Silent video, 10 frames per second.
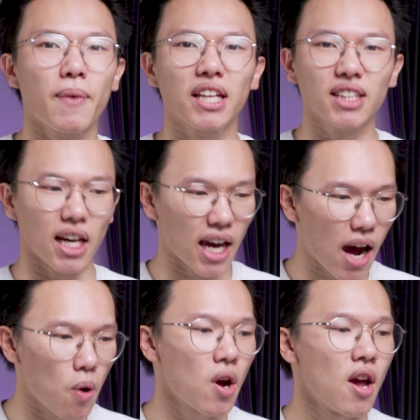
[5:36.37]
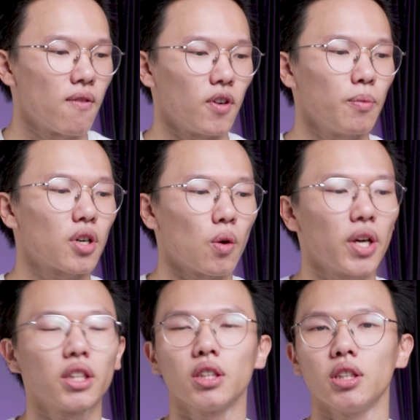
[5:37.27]
FPS rất là cao với một cấu
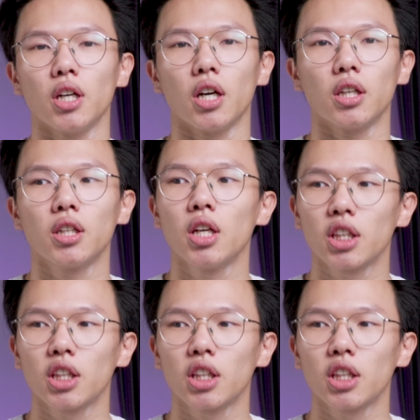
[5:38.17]
hình từ ờ,